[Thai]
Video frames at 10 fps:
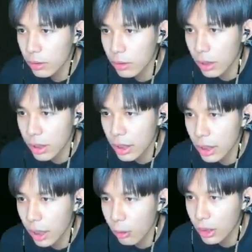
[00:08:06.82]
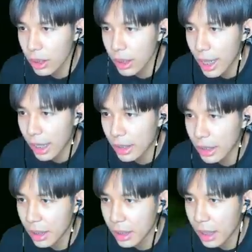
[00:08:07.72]
นี่เอาดิแลกกัน
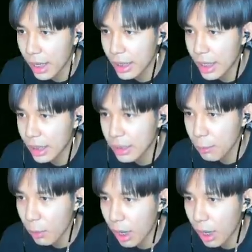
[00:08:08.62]
ดิใครแลกก็เจ็บกว่า